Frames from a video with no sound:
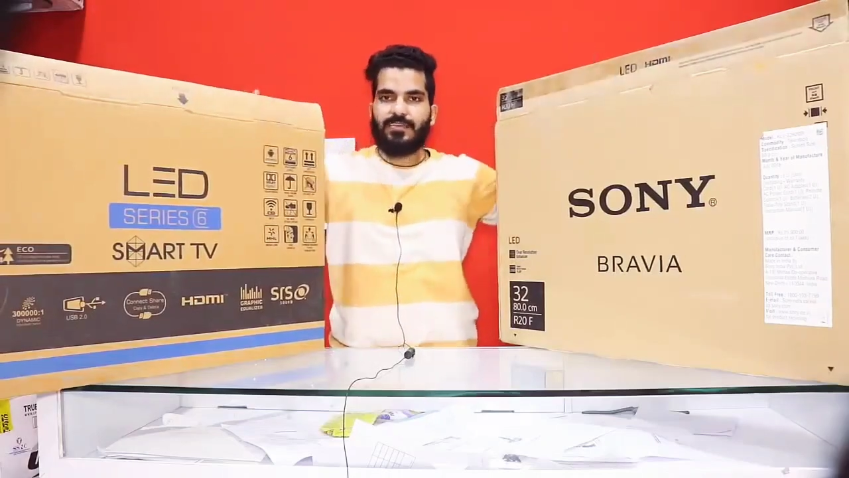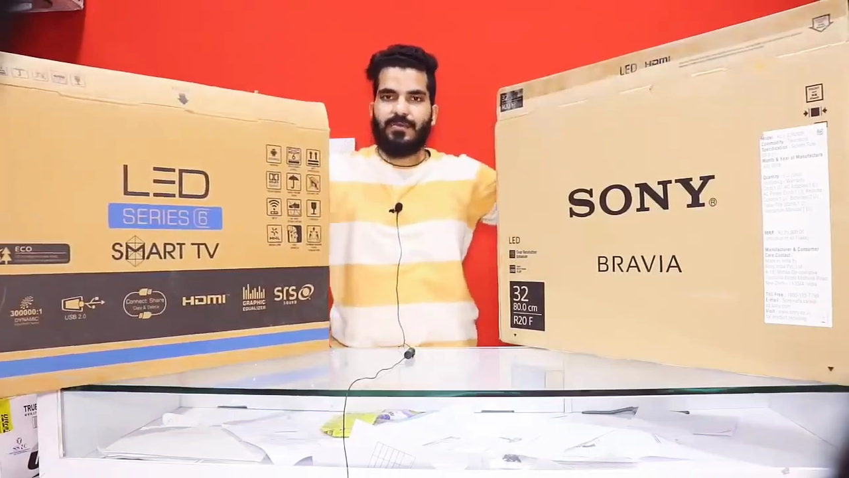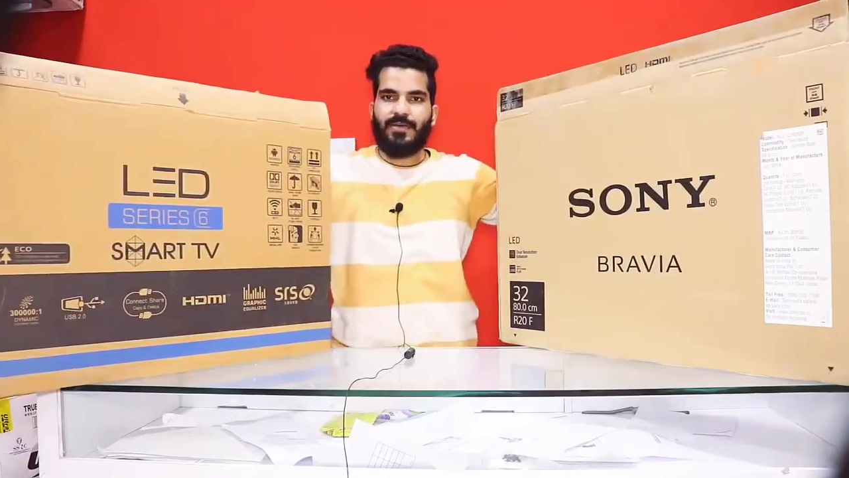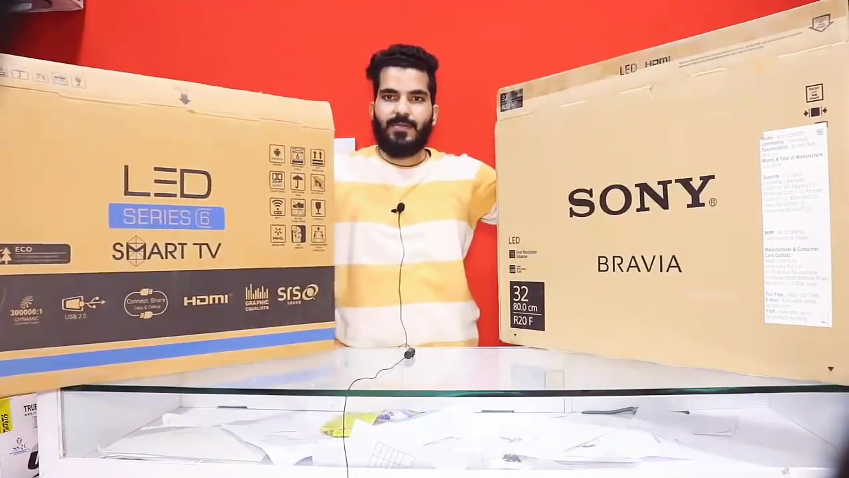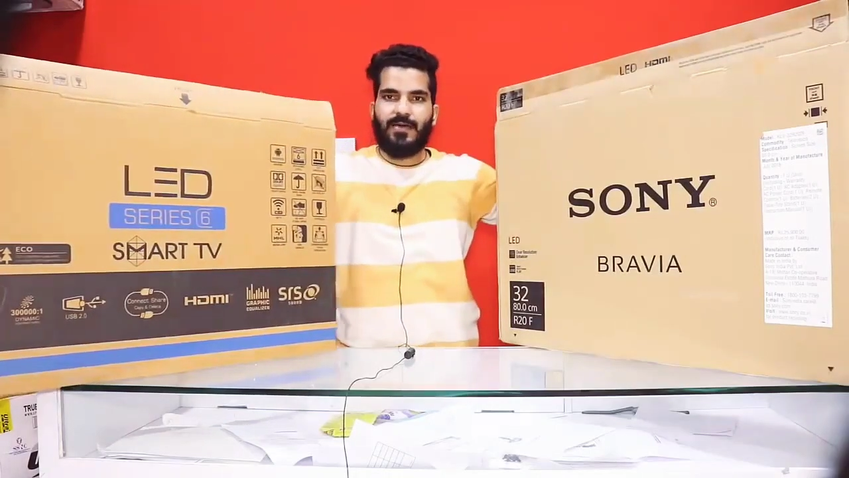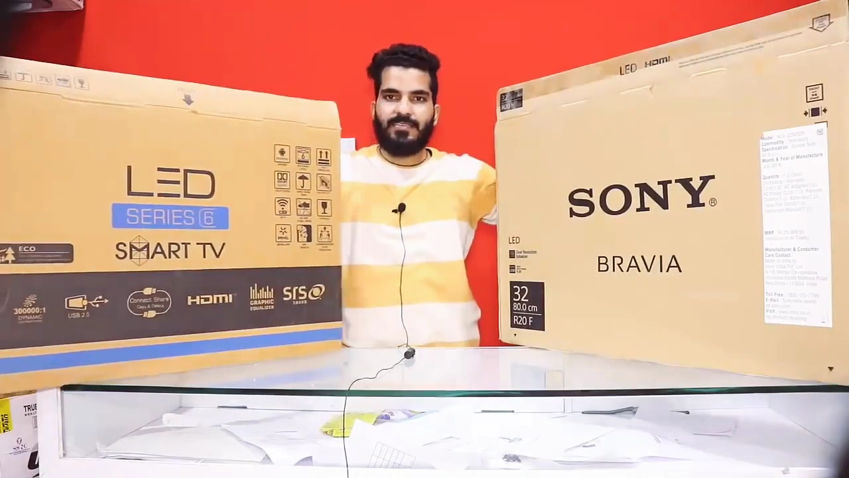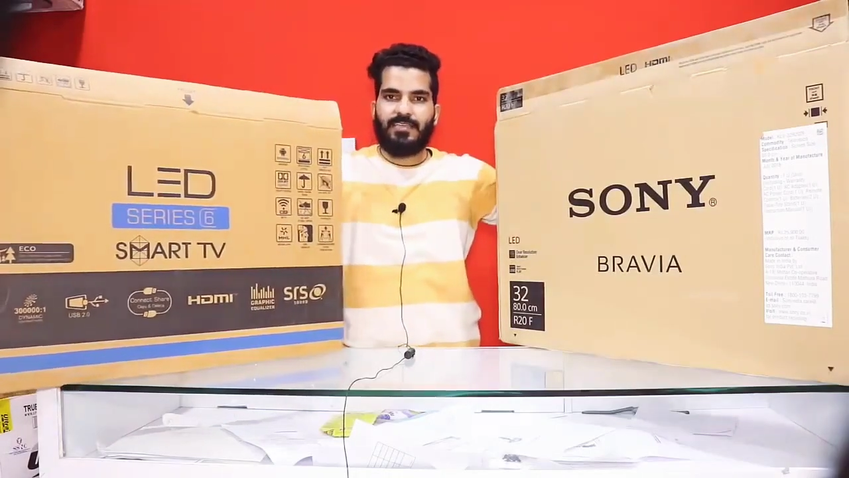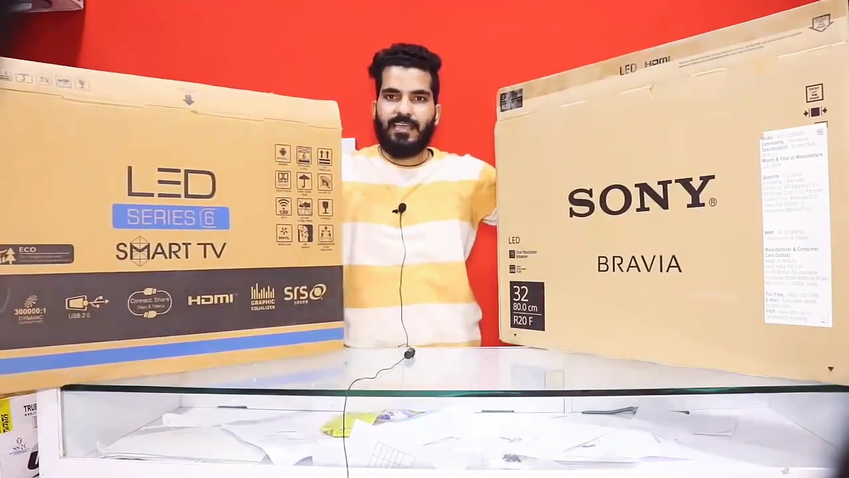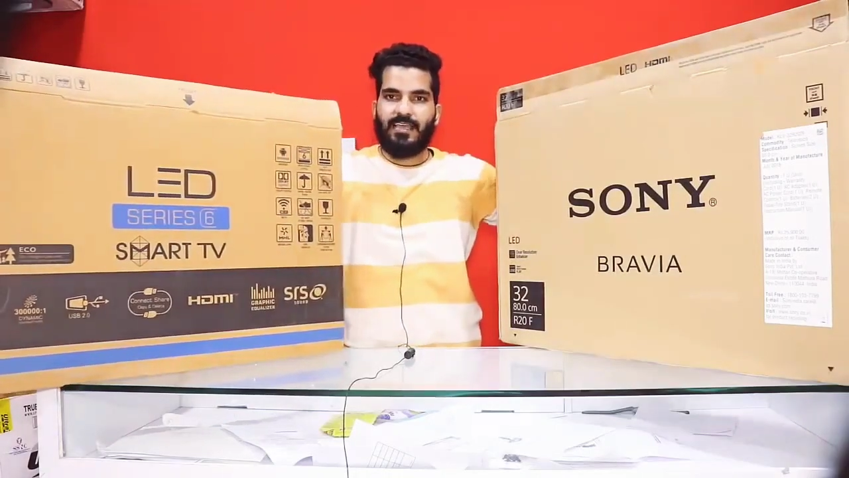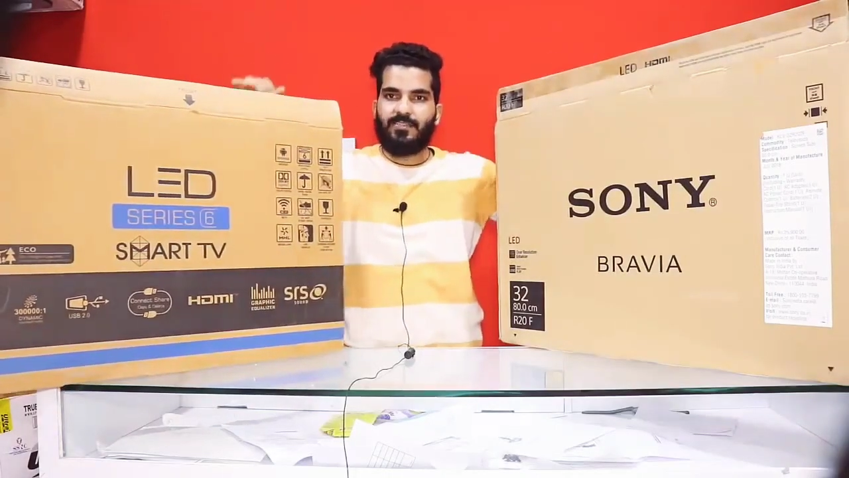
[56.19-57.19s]
हैं हमारे पास
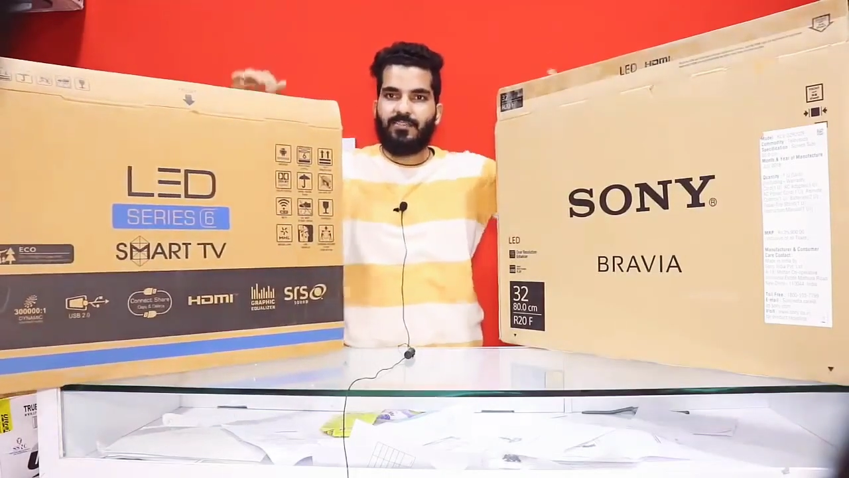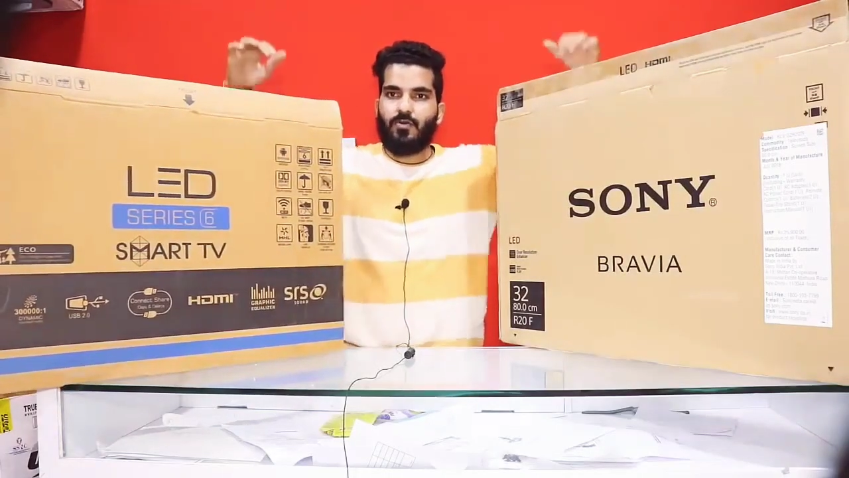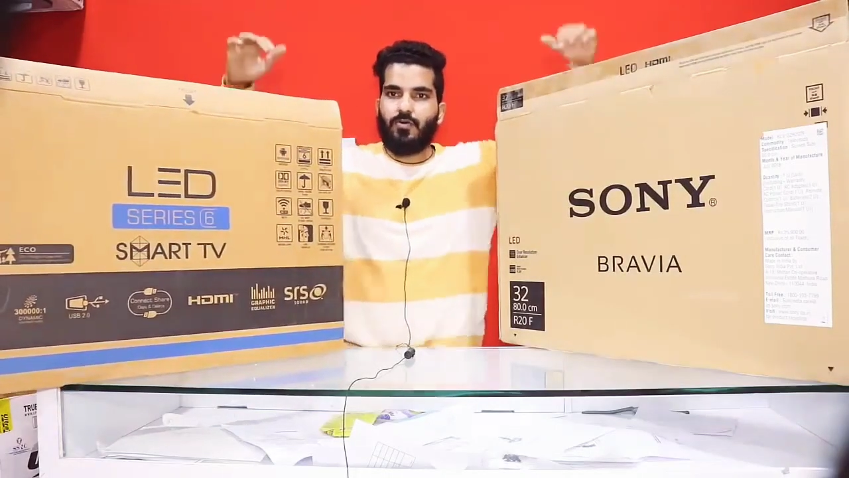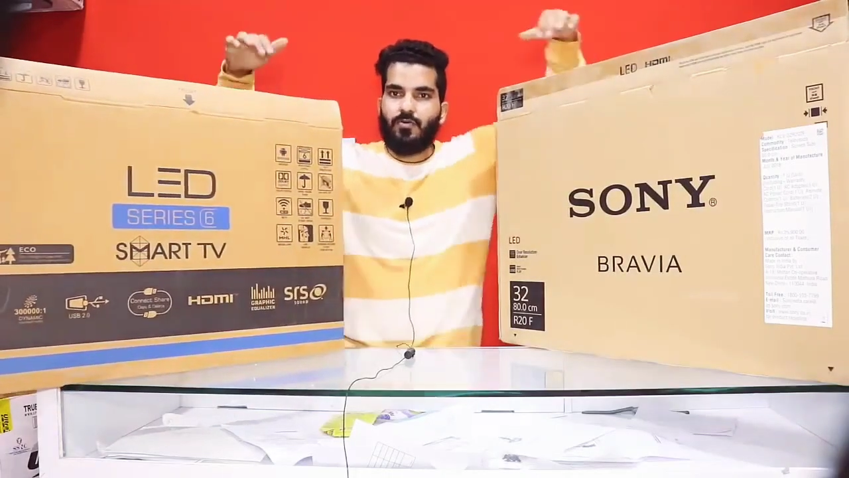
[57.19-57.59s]
ये है दो